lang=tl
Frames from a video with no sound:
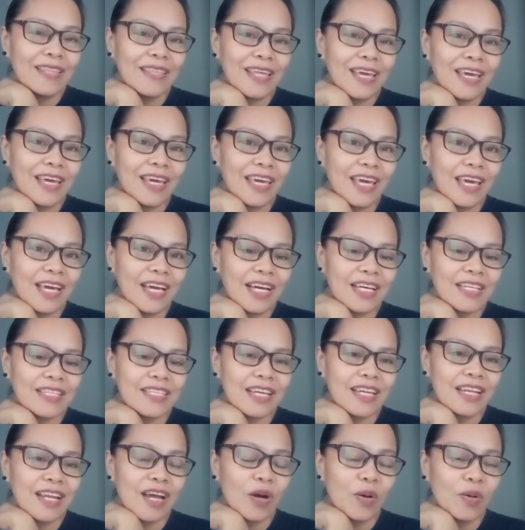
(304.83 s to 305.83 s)
thinking
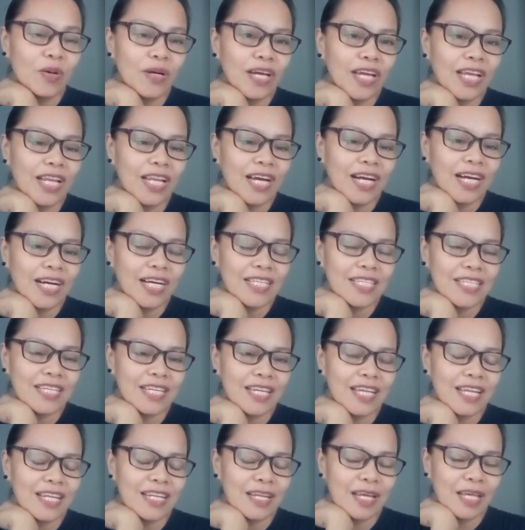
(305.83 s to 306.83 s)
kasi na okay lang
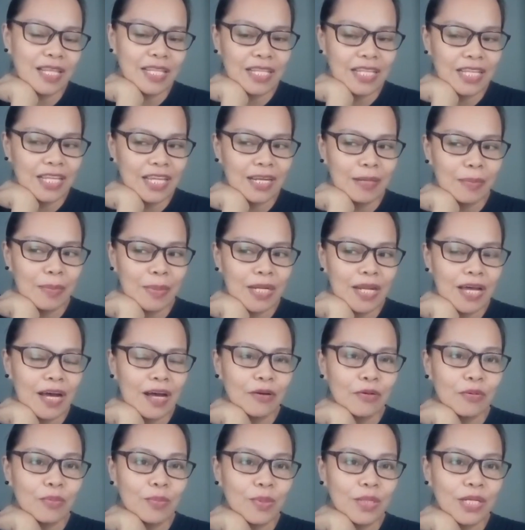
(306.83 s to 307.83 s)
kasi na, hindi naman
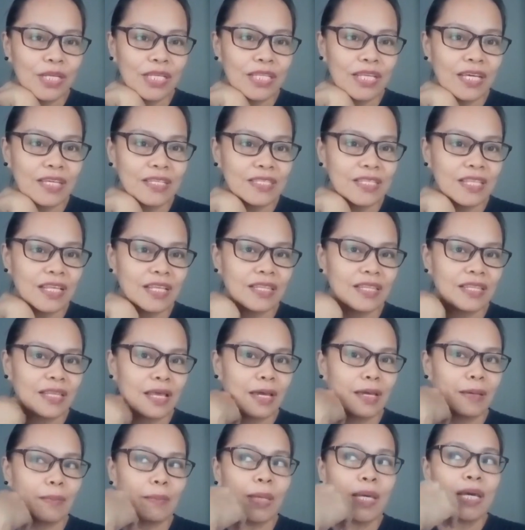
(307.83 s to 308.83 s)
na ako monetize that
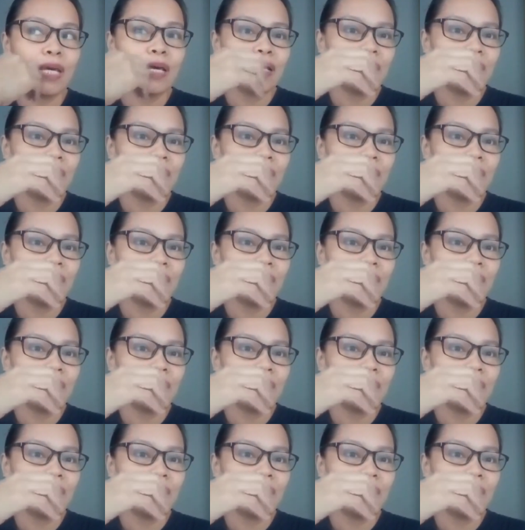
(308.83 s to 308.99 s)
time.